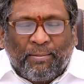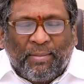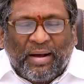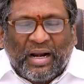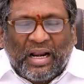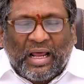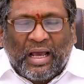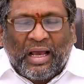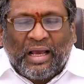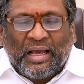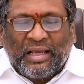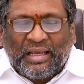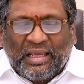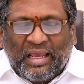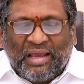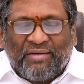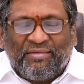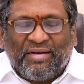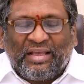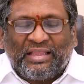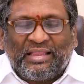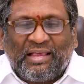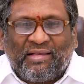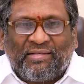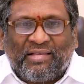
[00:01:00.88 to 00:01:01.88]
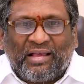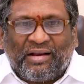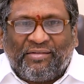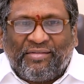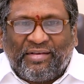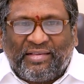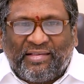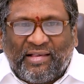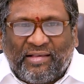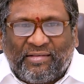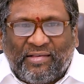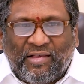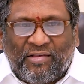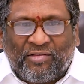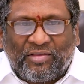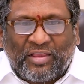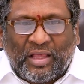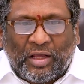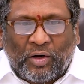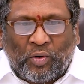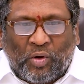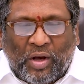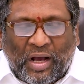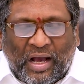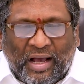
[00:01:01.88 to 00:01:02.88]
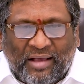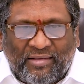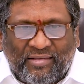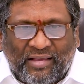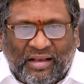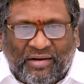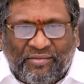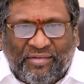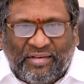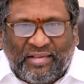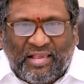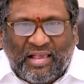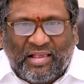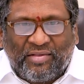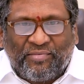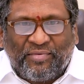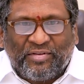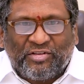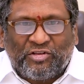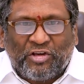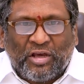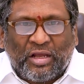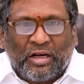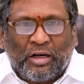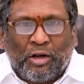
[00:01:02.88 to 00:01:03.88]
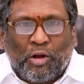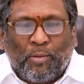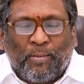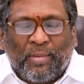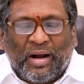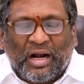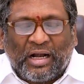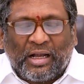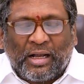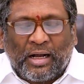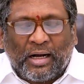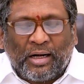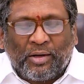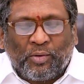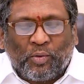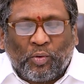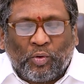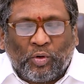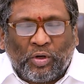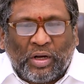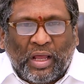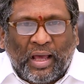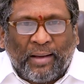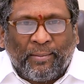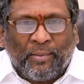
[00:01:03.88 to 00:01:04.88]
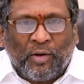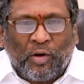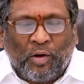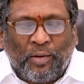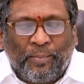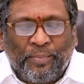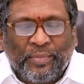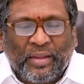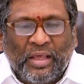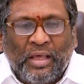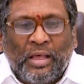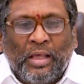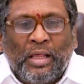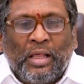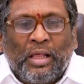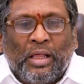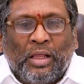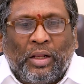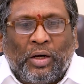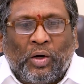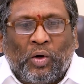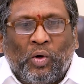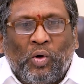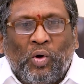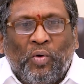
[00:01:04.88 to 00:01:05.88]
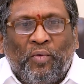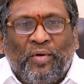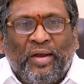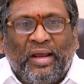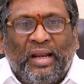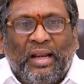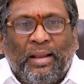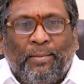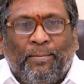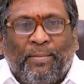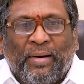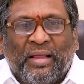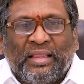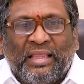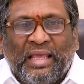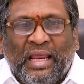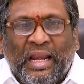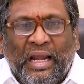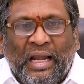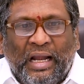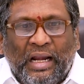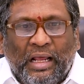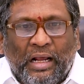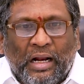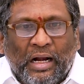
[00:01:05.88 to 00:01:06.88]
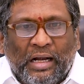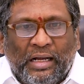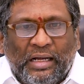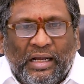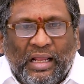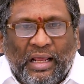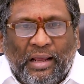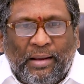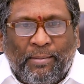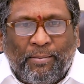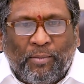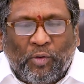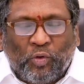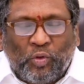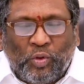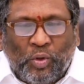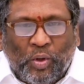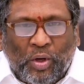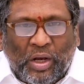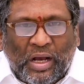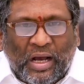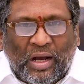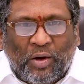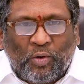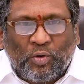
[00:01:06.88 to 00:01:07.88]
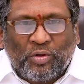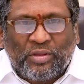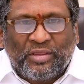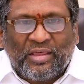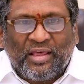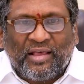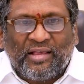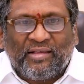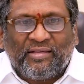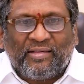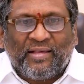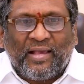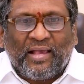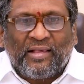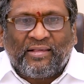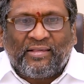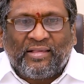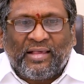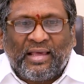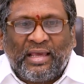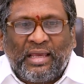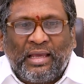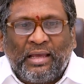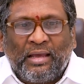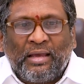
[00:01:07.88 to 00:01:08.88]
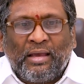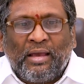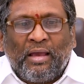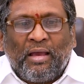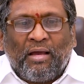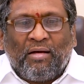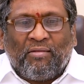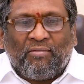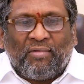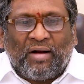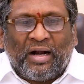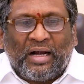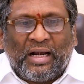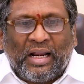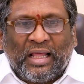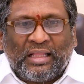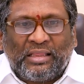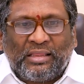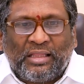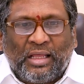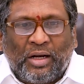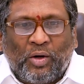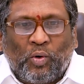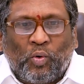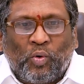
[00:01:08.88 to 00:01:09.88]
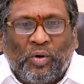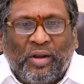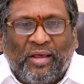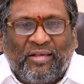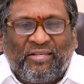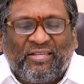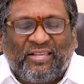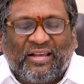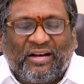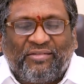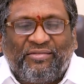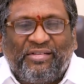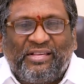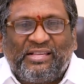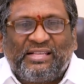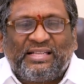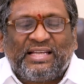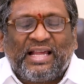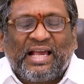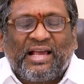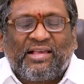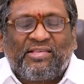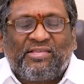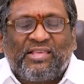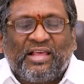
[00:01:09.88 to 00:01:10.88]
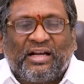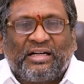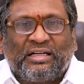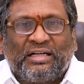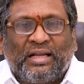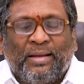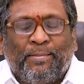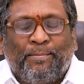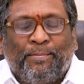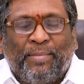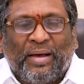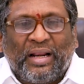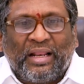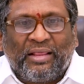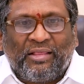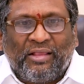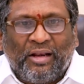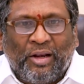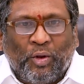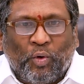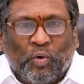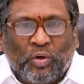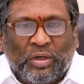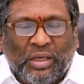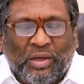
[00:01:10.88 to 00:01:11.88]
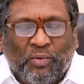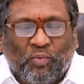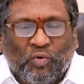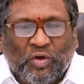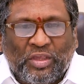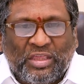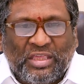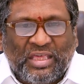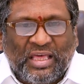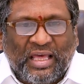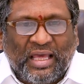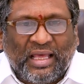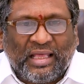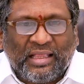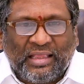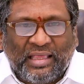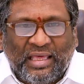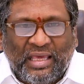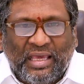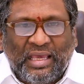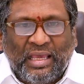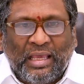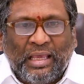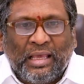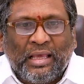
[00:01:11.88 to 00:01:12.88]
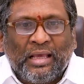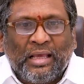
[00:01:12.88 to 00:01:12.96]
మన ఏవైతే సర్వీసెస్ ఇస్తారో ఆ సర్వీసెస్ విషయంలో మాట్లాడుకున్నామో రెండు వేల పదిహేడు కంటే ముందుగా వచ్చేసేసి వాళ్ళందరూ కూడా సర్వీస్ ట్యాక్స్ చట్టం పరిధిలోకి వచ్చేది